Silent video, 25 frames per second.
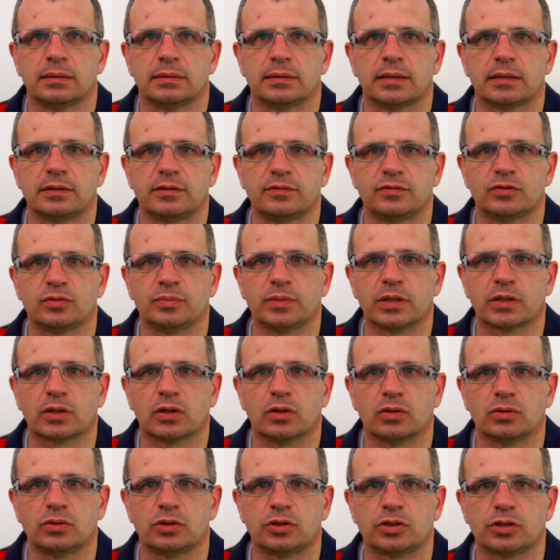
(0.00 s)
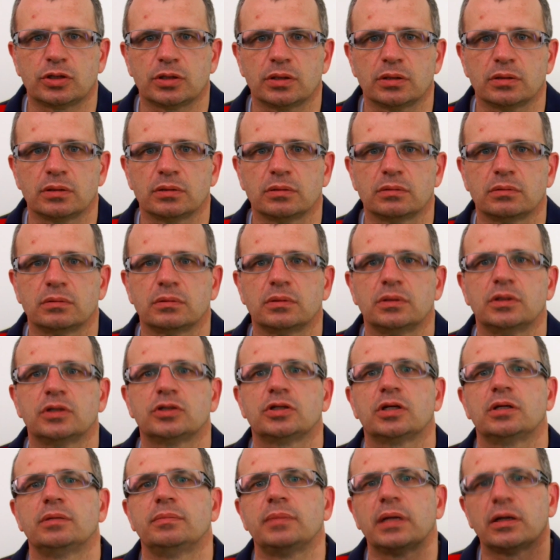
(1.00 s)
Na tym w sumie kończę.
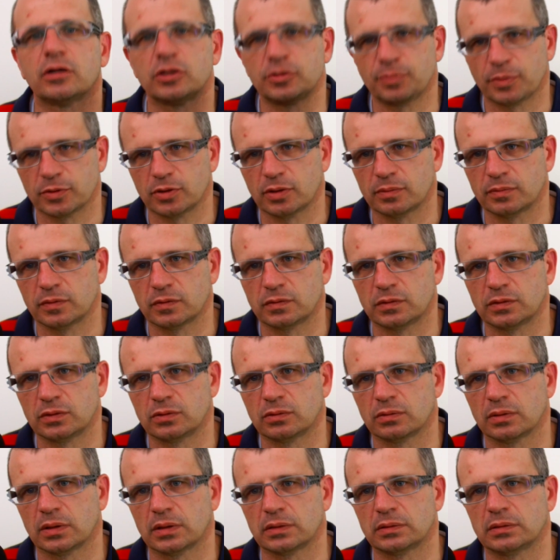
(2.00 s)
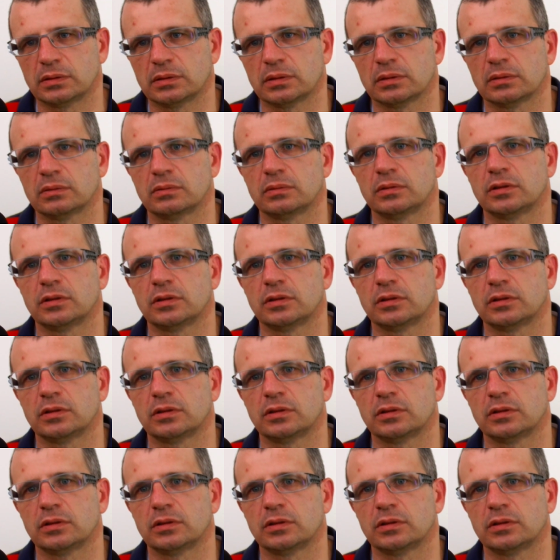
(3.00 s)
Jeżeli miałeś podobną sytuację,